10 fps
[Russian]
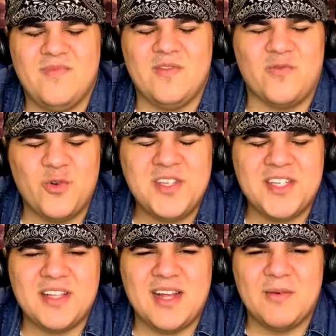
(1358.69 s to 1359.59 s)
вроде
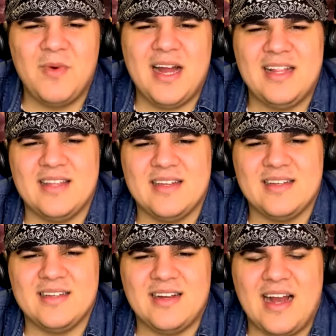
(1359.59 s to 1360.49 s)
где-то нормально.
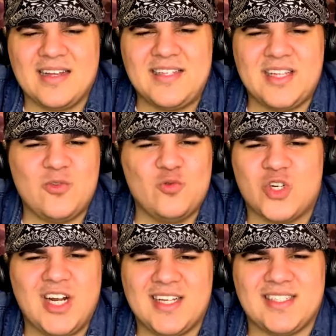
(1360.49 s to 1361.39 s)
все а один
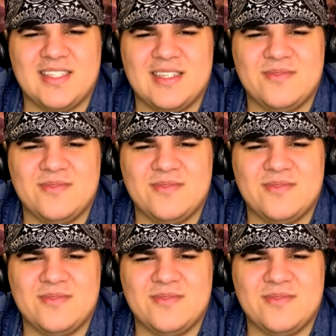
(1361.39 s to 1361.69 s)
в один